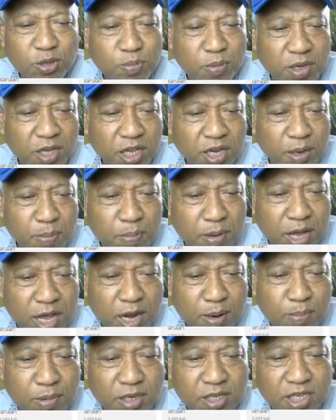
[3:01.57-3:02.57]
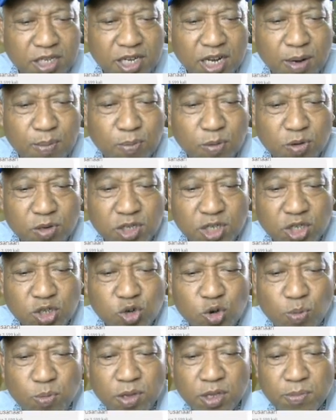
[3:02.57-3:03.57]
pengiriman masih dalam proses
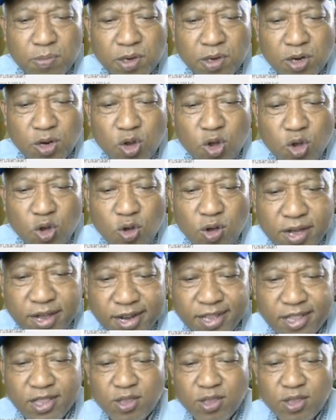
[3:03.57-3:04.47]
komitmen konkret